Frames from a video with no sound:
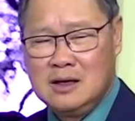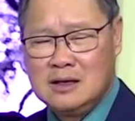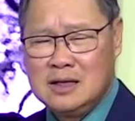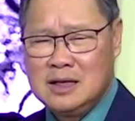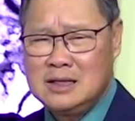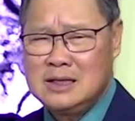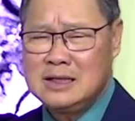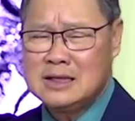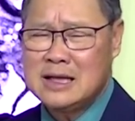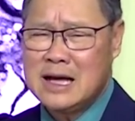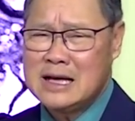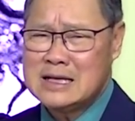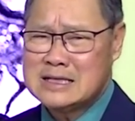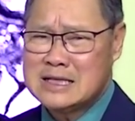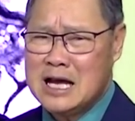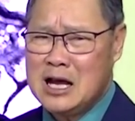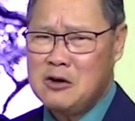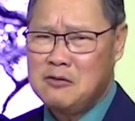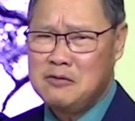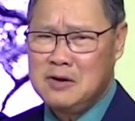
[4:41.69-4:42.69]
thế thì tại
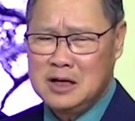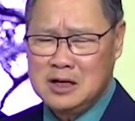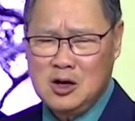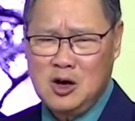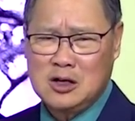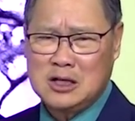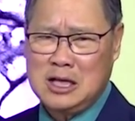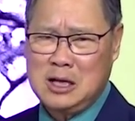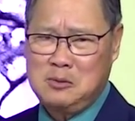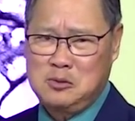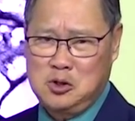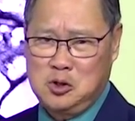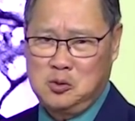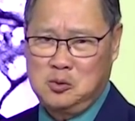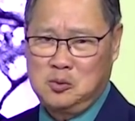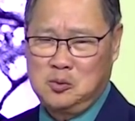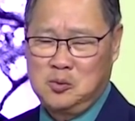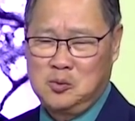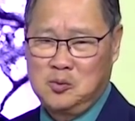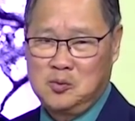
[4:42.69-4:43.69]
sao vẫn còn tham nhũng
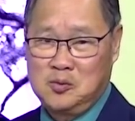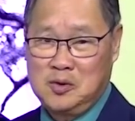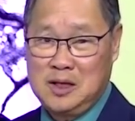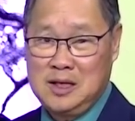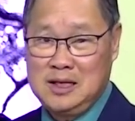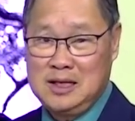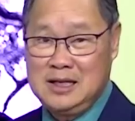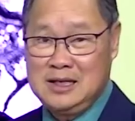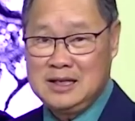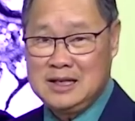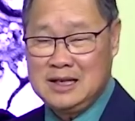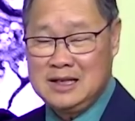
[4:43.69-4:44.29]
thì